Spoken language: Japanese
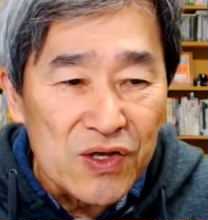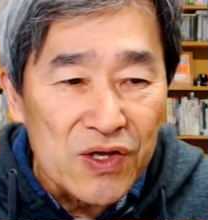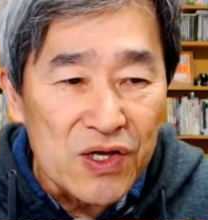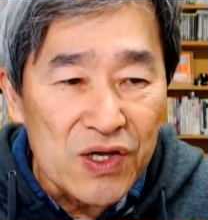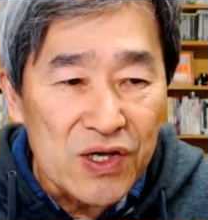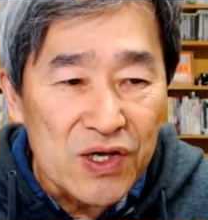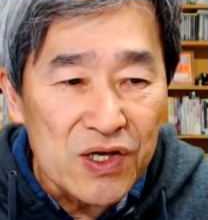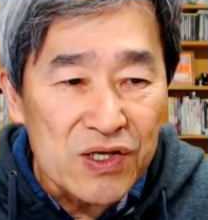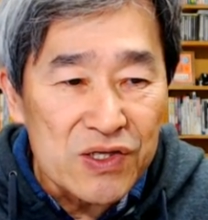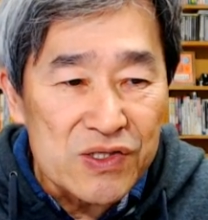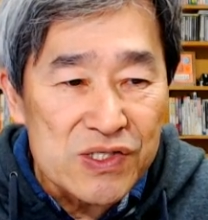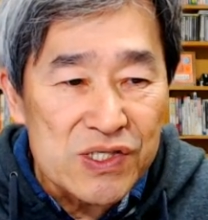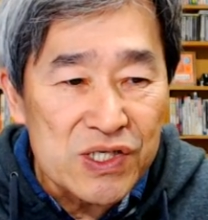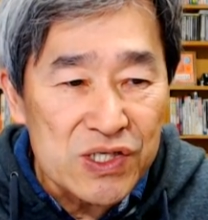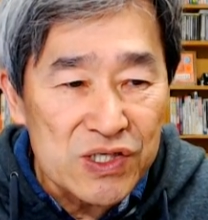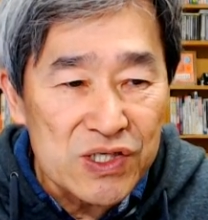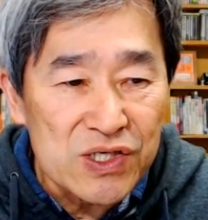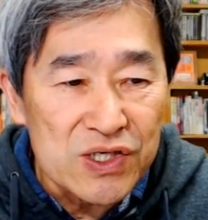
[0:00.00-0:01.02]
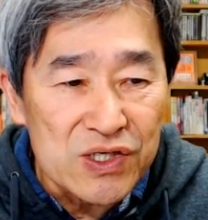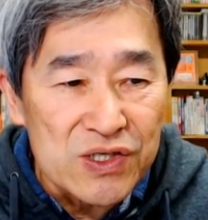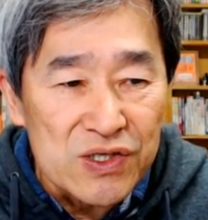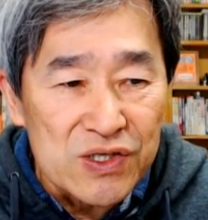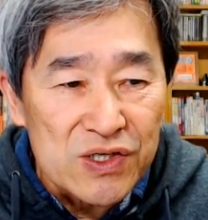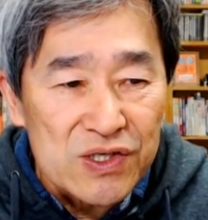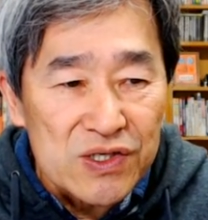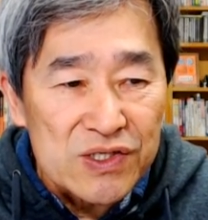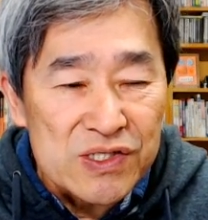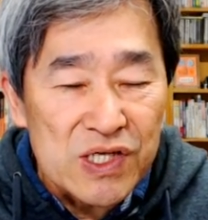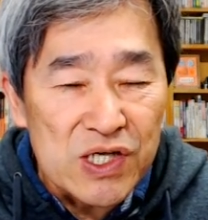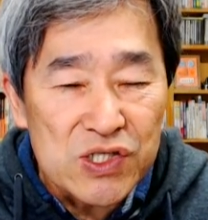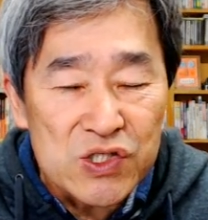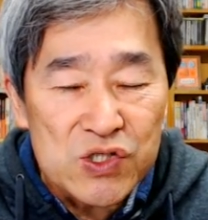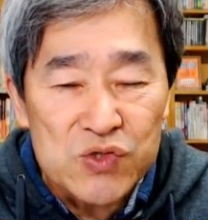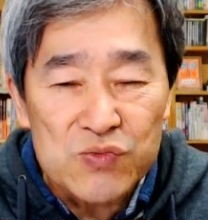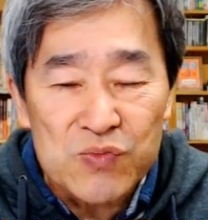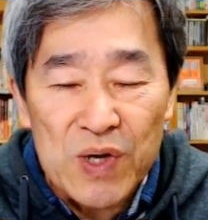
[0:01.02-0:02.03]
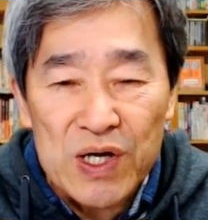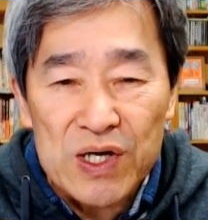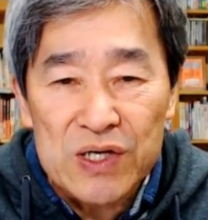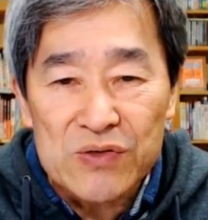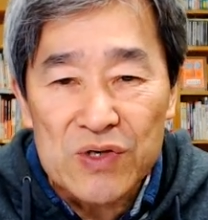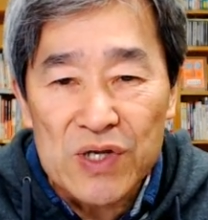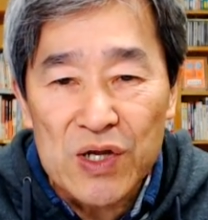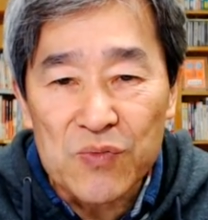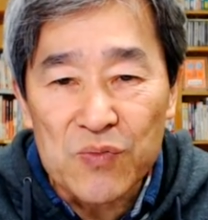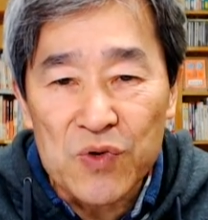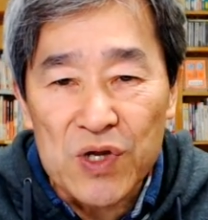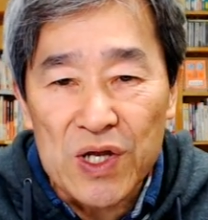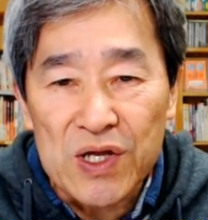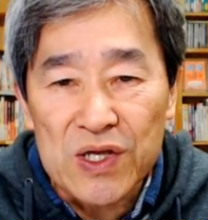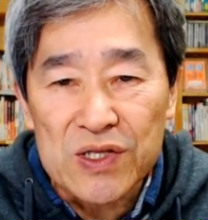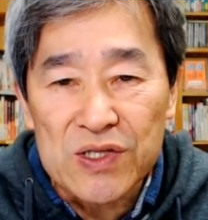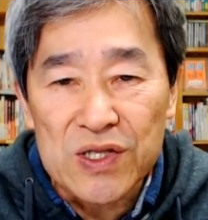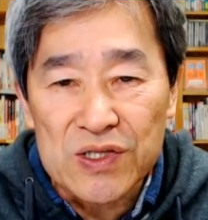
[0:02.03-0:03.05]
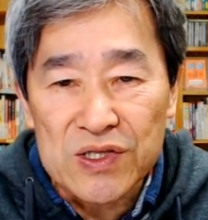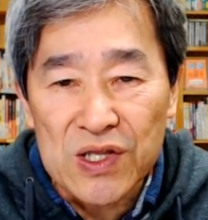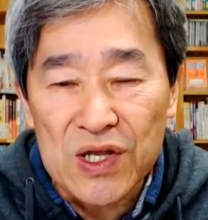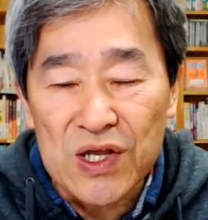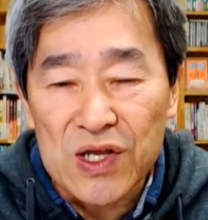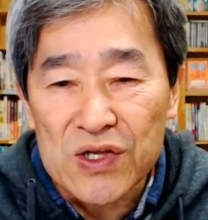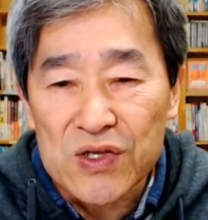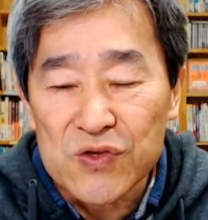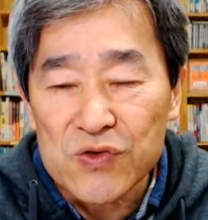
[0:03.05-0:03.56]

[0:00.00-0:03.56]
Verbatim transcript: えー、月に30万円ぐらいもらえてて、